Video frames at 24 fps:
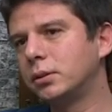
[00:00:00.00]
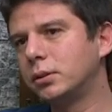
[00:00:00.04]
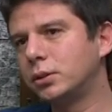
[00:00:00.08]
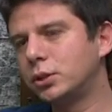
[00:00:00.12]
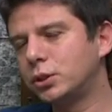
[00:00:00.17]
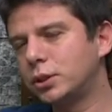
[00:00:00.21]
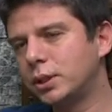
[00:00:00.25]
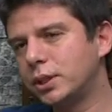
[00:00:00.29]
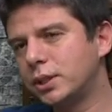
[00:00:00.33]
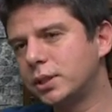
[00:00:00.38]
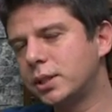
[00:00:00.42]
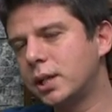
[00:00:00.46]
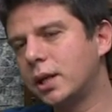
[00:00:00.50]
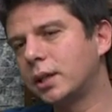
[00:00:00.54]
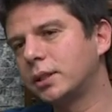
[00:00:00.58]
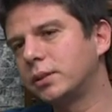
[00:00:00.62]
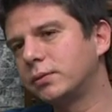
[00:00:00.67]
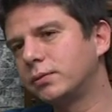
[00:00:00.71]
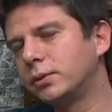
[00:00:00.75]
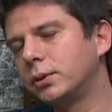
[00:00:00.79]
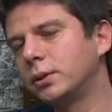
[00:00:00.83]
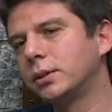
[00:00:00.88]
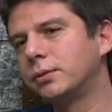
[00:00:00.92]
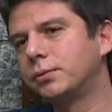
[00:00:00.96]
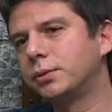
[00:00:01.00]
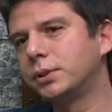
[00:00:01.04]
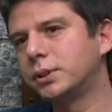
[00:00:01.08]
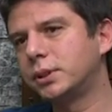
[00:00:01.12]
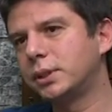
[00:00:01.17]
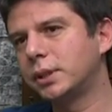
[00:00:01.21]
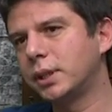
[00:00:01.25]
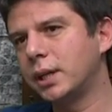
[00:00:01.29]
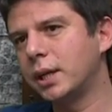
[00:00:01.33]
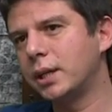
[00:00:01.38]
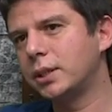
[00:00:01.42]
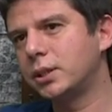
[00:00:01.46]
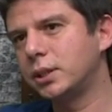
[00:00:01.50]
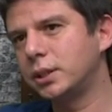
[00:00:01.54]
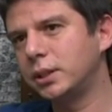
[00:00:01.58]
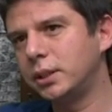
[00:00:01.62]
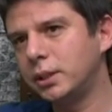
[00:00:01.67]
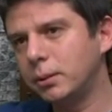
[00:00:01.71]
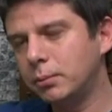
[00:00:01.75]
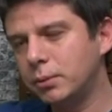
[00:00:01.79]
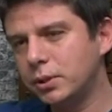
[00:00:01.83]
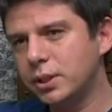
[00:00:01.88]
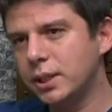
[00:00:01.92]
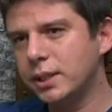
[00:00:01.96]
İşte sert fındık fıstık her şeyi
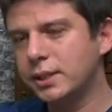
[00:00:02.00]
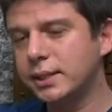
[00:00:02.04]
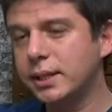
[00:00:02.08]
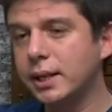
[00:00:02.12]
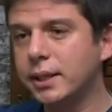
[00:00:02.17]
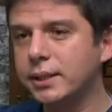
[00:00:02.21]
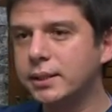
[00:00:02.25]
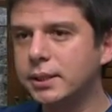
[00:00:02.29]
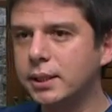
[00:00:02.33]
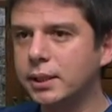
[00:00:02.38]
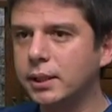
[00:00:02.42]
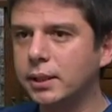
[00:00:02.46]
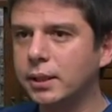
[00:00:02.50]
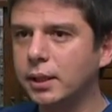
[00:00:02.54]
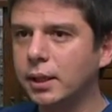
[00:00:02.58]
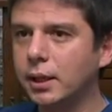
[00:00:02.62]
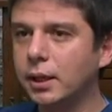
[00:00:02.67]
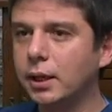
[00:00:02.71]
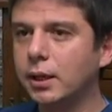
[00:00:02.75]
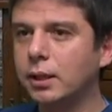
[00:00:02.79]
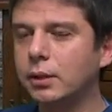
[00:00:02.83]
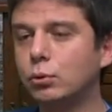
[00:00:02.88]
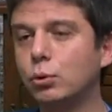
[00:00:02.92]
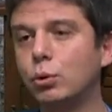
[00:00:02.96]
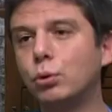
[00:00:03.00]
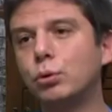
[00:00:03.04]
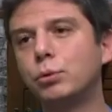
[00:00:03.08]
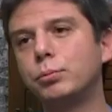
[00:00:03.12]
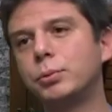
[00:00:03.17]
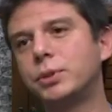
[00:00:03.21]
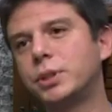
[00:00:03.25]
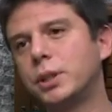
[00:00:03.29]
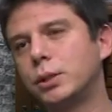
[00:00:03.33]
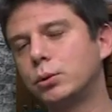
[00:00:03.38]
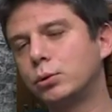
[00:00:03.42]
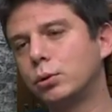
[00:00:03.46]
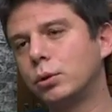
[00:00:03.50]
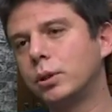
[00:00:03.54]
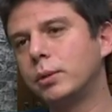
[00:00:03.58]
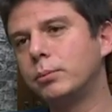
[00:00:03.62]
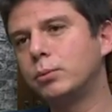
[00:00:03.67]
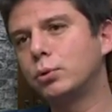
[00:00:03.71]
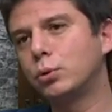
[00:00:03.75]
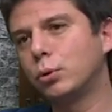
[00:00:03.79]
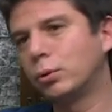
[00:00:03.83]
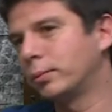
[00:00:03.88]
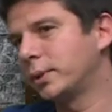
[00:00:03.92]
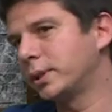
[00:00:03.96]
yiyebileceğiz dersek doğru bir şey
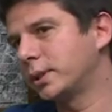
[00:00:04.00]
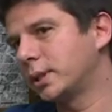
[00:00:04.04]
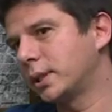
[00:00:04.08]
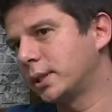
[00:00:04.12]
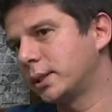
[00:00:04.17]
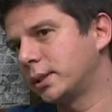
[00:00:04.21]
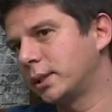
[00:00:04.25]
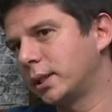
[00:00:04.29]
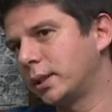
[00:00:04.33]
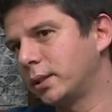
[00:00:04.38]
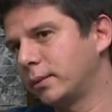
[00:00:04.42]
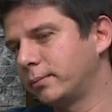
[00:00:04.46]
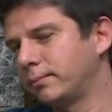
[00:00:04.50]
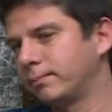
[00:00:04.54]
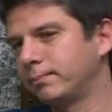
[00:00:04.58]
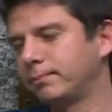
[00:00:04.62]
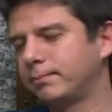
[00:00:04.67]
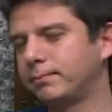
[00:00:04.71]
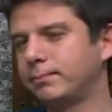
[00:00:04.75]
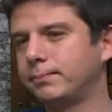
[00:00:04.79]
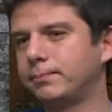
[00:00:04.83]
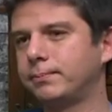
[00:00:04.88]
söylemiş olmayız hastaya.